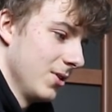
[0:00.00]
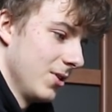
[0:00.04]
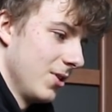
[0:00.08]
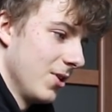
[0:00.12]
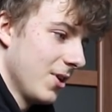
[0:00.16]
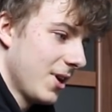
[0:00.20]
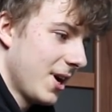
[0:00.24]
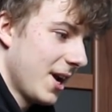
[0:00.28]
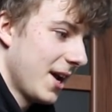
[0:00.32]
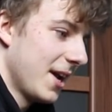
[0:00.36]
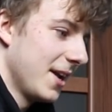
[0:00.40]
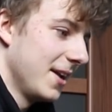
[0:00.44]
Okej.
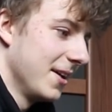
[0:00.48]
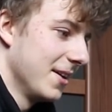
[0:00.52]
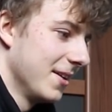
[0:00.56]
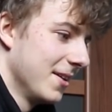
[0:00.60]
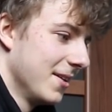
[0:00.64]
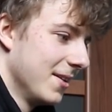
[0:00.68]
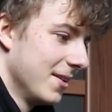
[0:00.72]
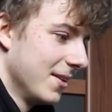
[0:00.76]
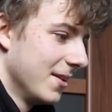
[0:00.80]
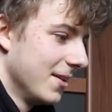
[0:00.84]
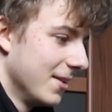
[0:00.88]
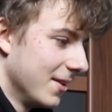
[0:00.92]
Okay.
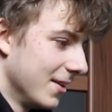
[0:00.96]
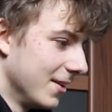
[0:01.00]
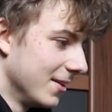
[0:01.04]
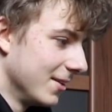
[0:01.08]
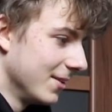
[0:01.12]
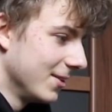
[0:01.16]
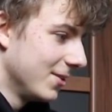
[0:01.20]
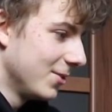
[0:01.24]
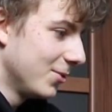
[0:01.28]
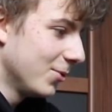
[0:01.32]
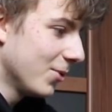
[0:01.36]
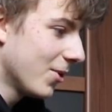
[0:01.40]

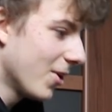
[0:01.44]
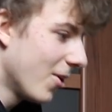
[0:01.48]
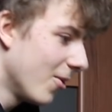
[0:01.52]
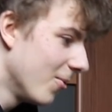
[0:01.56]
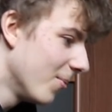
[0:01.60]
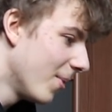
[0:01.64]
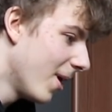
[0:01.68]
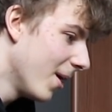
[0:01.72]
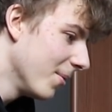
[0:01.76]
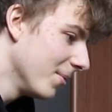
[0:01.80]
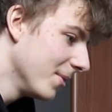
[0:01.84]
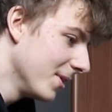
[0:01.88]

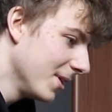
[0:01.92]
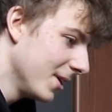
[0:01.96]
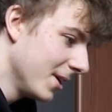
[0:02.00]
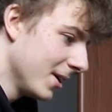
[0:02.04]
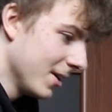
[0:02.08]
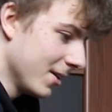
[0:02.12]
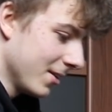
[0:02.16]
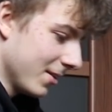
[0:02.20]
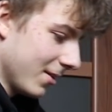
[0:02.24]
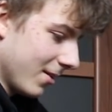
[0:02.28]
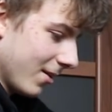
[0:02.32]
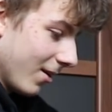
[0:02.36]
Drugą
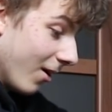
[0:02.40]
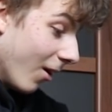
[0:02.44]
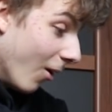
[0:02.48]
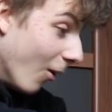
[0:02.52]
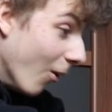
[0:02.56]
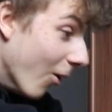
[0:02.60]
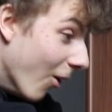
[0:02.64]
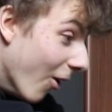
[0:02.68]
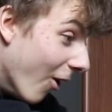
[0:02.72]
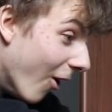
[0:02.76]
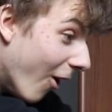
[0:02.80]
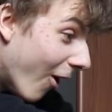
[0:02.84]
mamy...
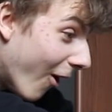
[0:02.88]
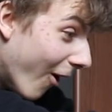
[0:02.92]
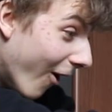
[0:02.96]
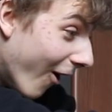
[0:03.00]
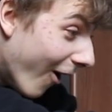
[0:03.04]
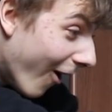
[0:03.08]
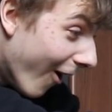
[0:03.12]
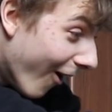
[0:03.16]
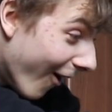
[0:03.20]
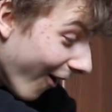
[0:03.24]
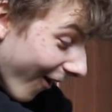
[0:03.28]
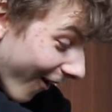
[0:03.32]

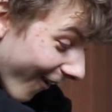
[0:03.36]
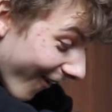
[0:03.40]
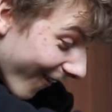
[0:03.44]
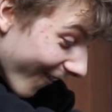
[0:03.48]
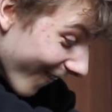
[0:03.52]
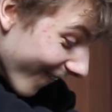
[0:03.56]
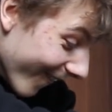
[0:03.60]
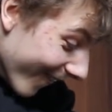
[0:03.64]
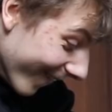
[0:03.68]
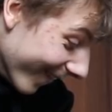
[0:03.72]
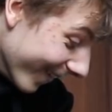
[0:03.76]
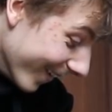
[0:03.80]

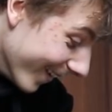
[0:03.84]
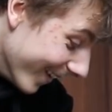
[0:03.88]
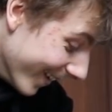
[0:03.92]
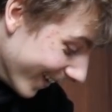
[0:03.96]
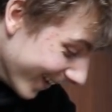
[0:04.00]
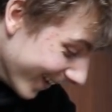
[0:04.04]
Oh,